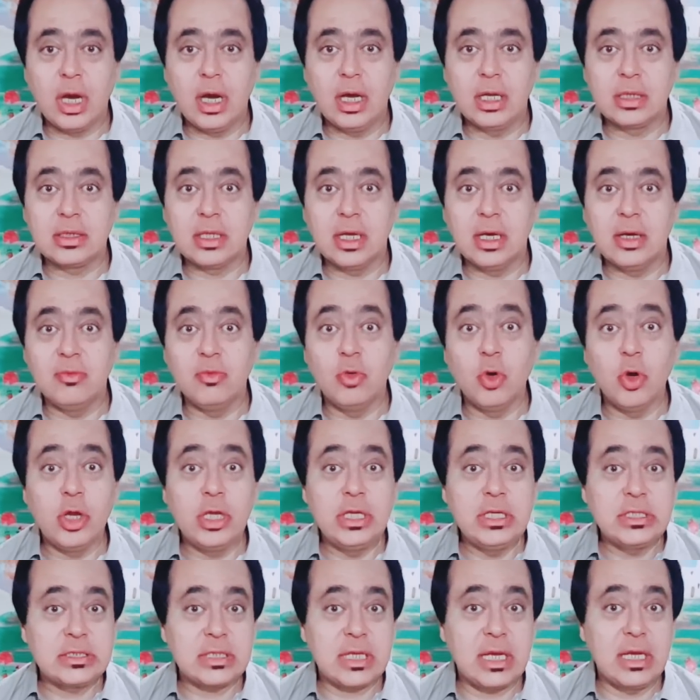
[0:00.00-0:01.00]
रहा था वो
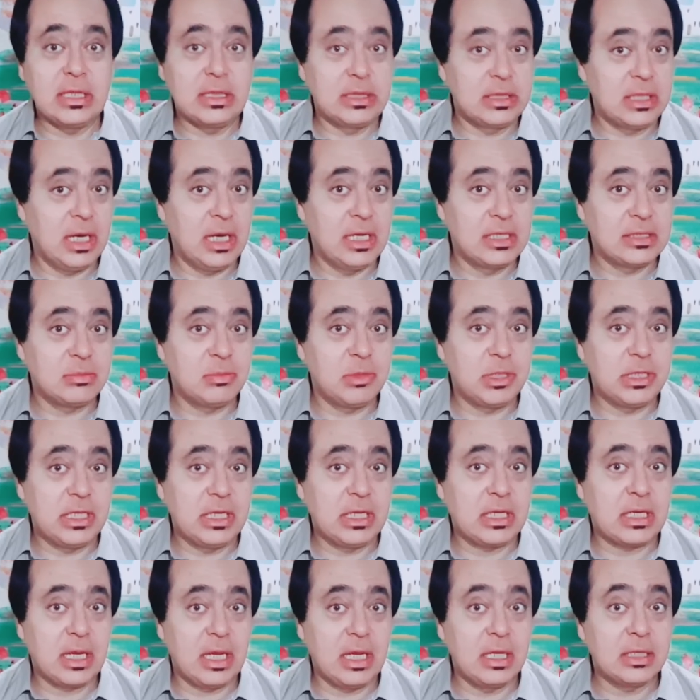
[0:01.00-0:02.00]
इस अंदाज में
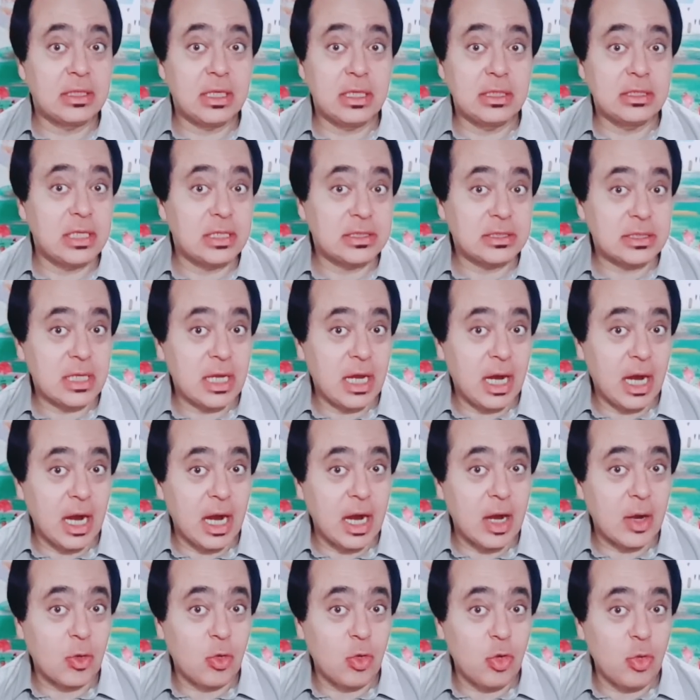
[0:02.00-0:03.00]
देख रहे थे जैसे
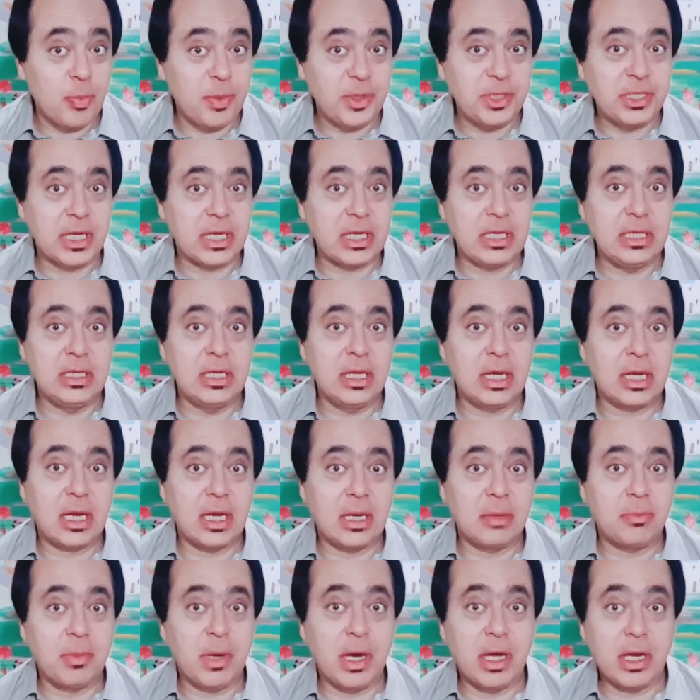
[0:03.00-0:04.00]
आंखों पे यकीन ना
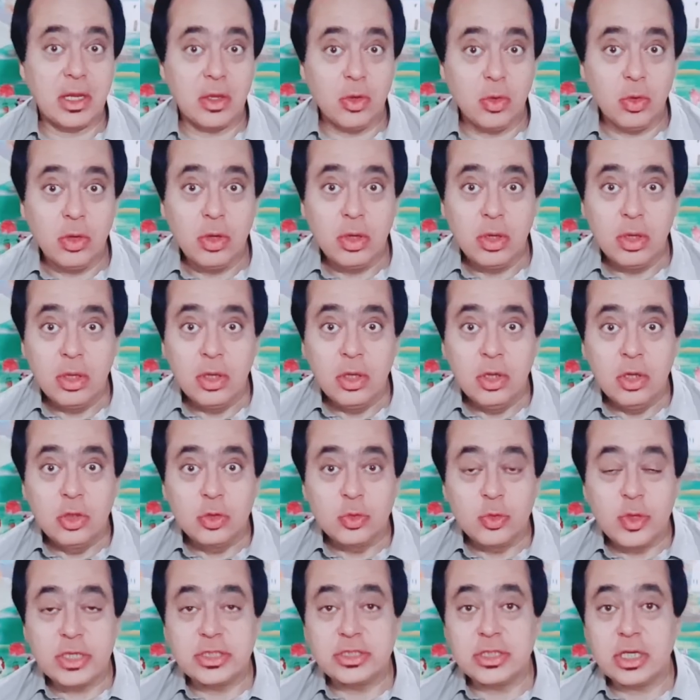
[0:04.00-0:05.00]
कर पा रहे हो
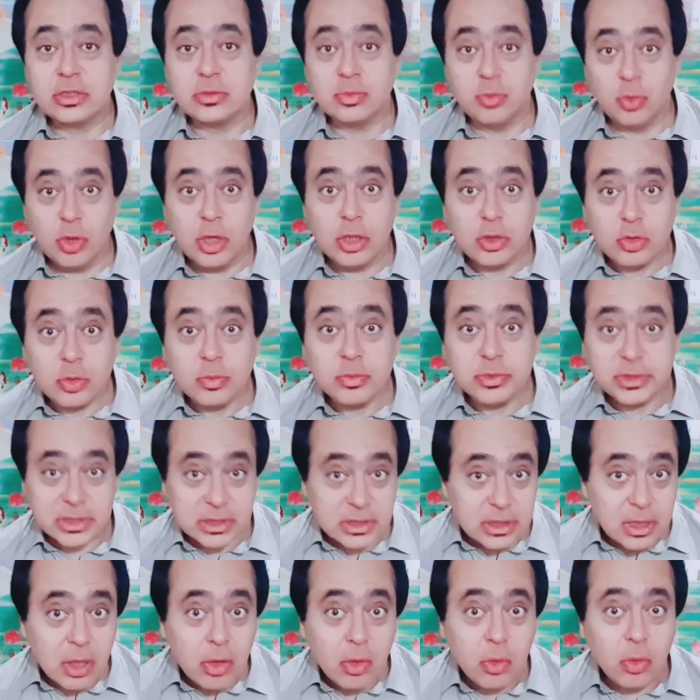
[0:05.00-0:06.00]
तो एक शख्स बोला तुम
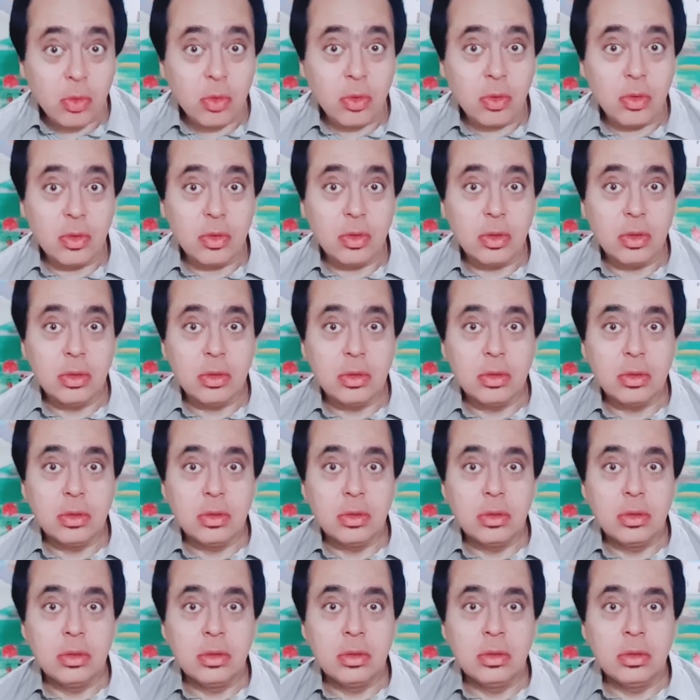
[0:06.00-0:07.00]
जिंदा हो
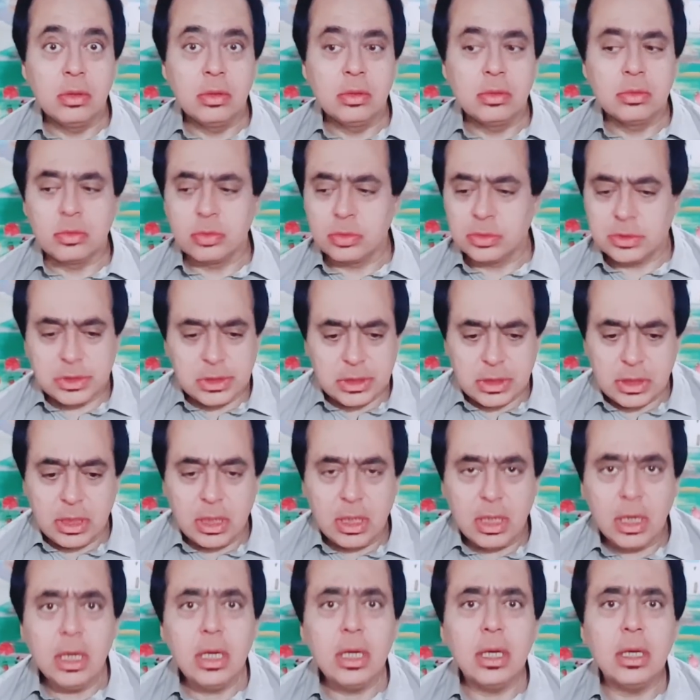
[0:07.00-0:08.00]
तो उसने
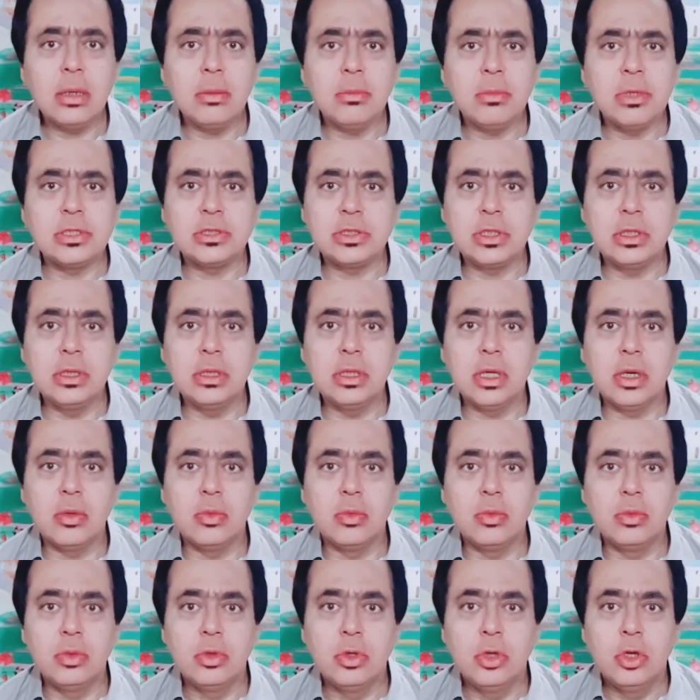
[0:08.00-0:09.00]
कहा हाँ मैं जिंदा
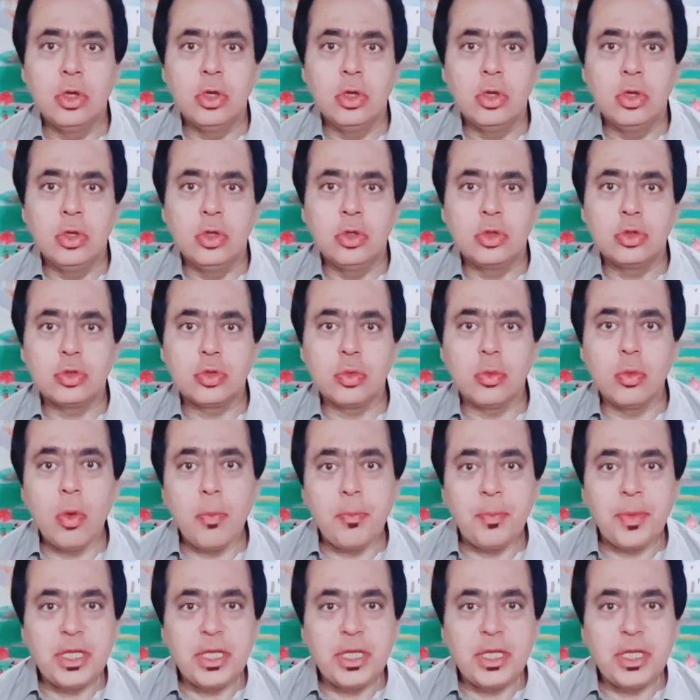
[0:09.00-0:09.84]
हूँ तो वो